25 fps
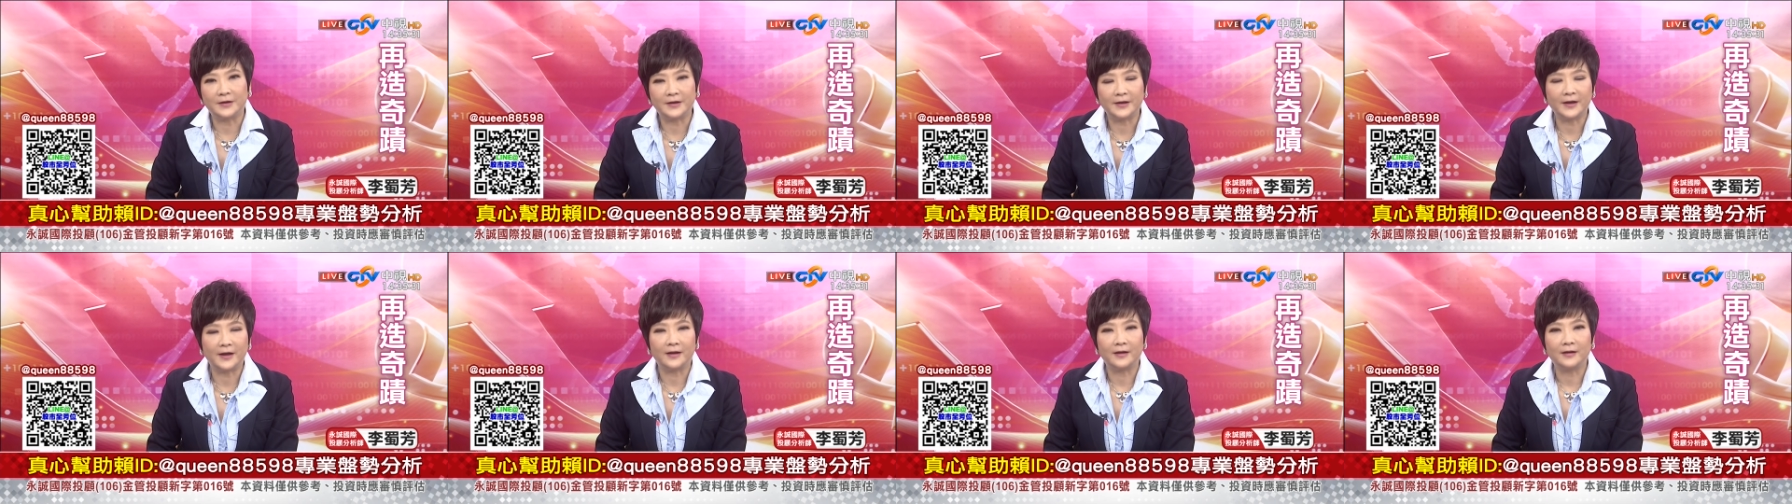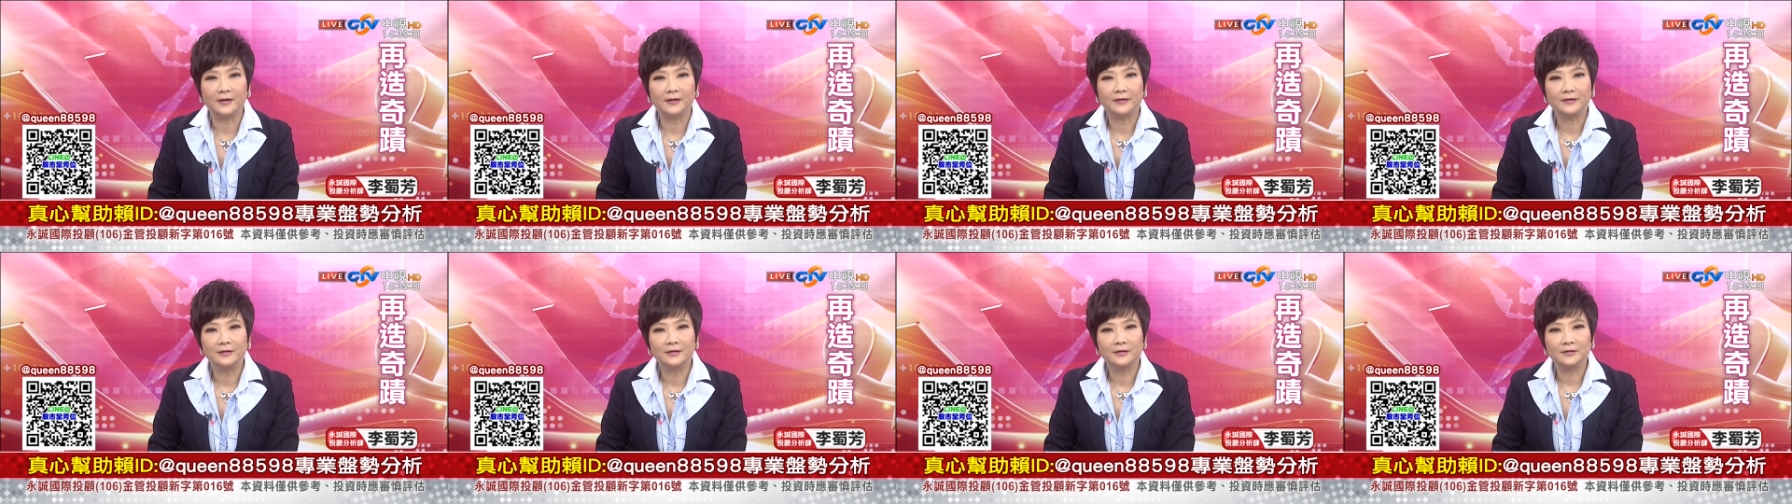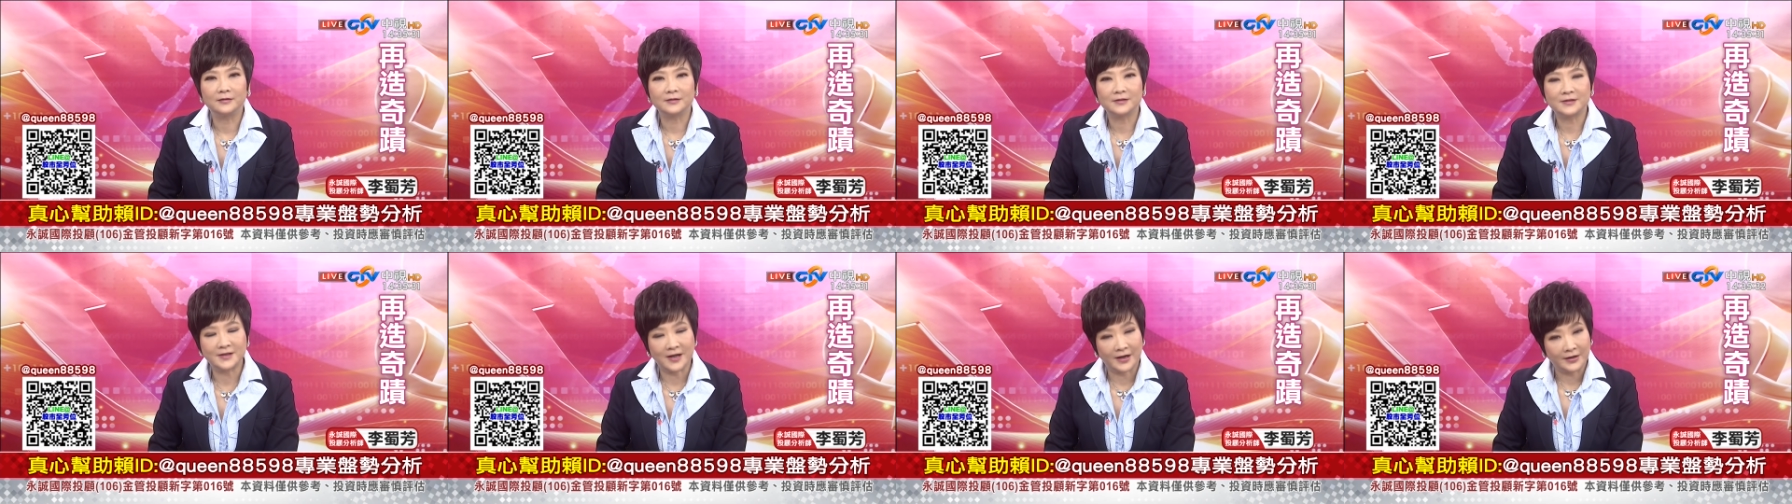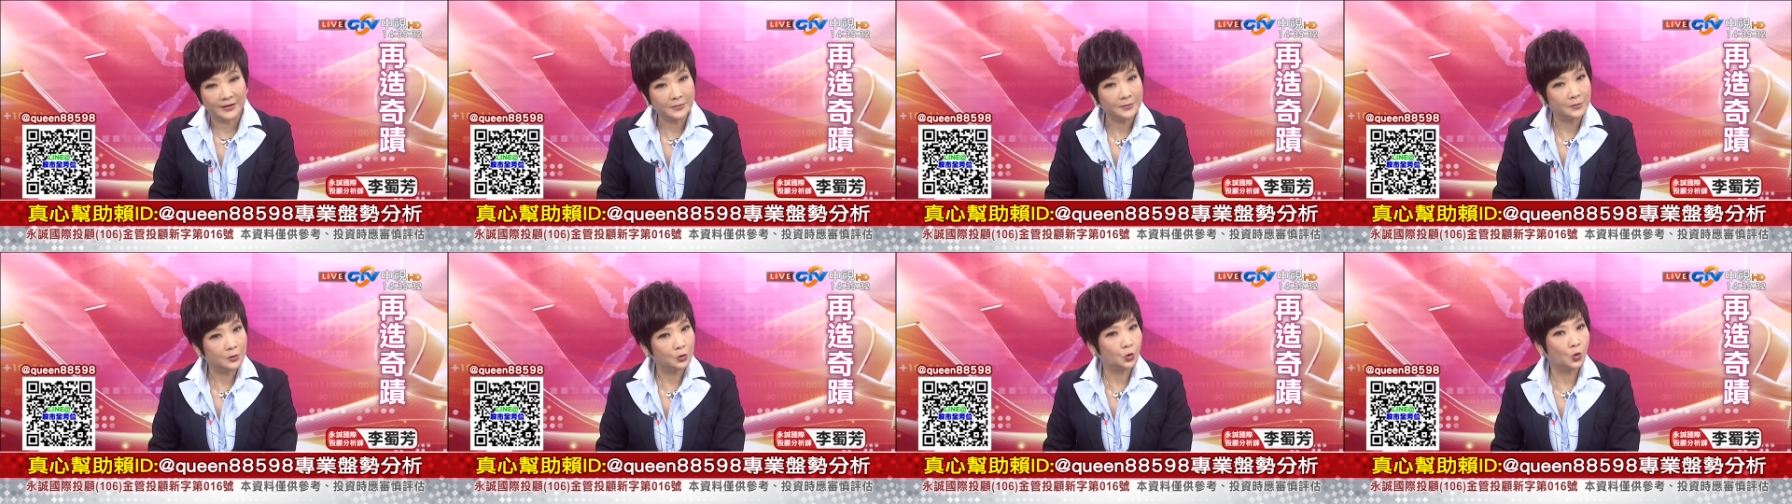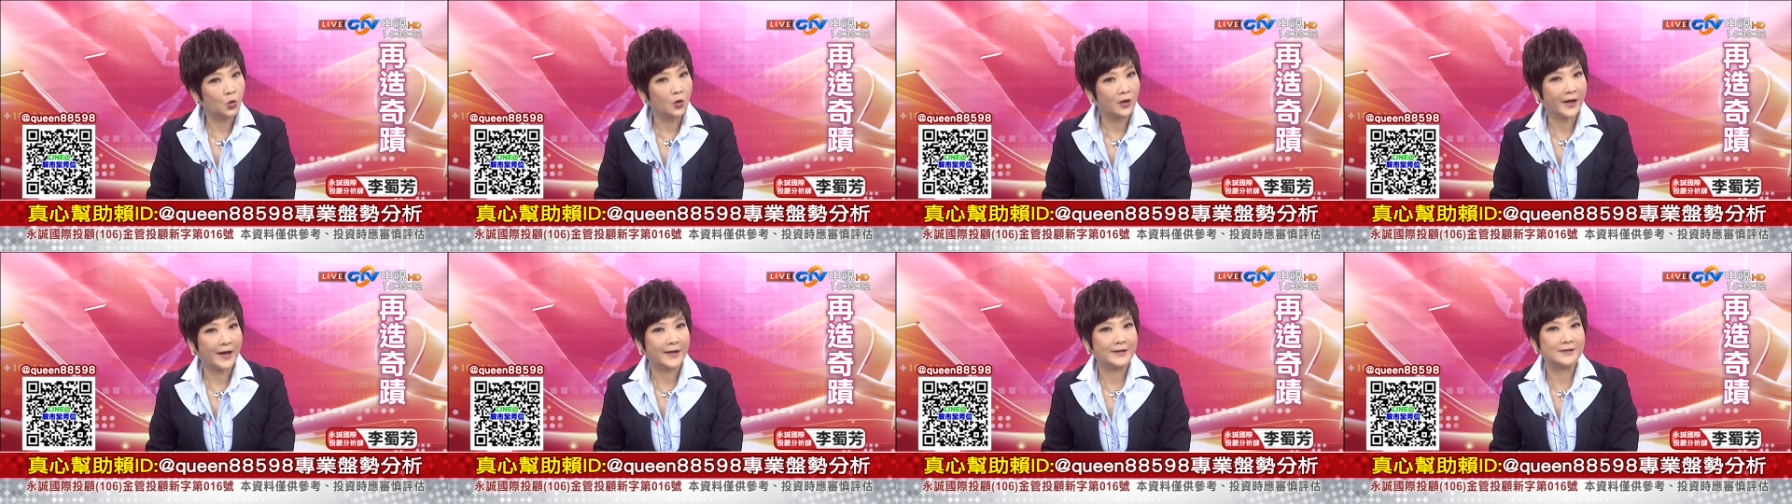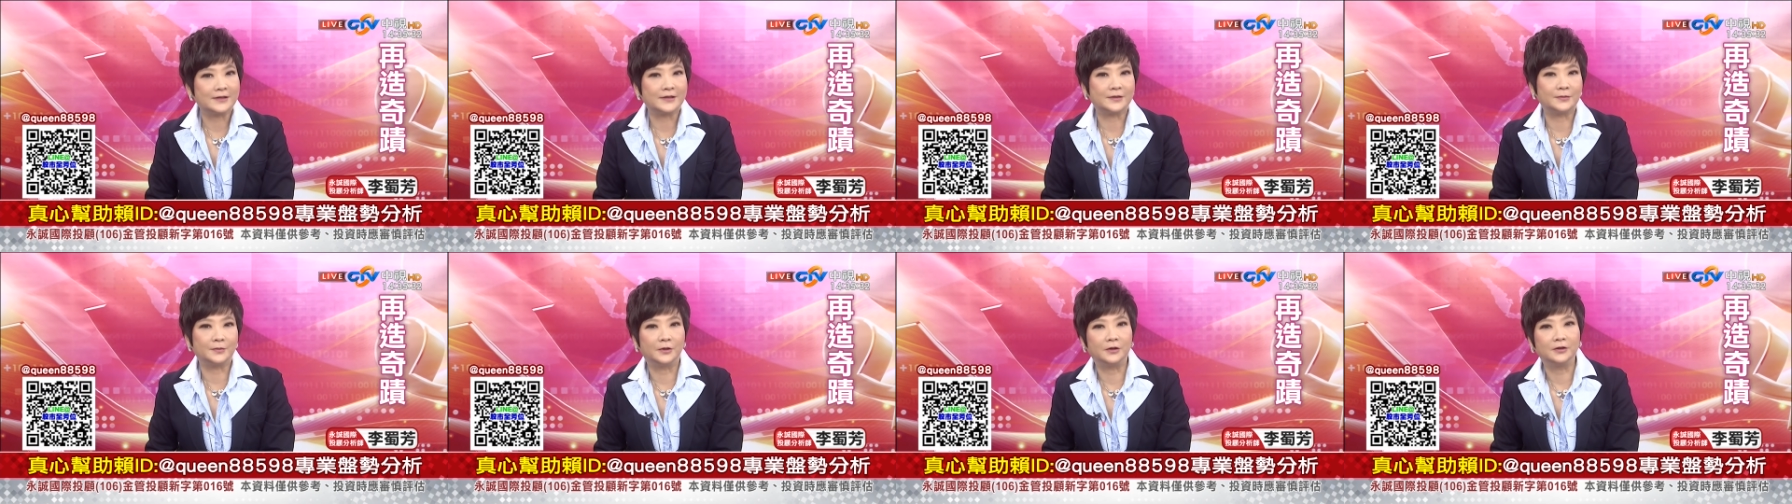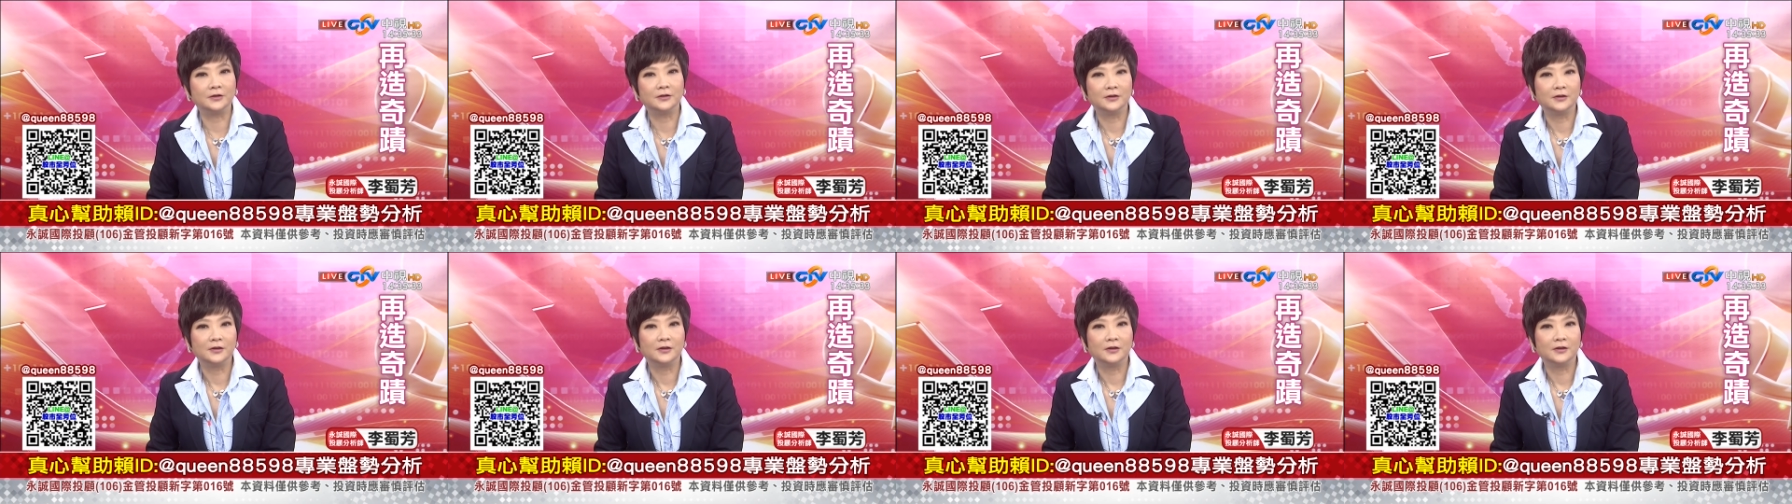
样，想那么多干什么？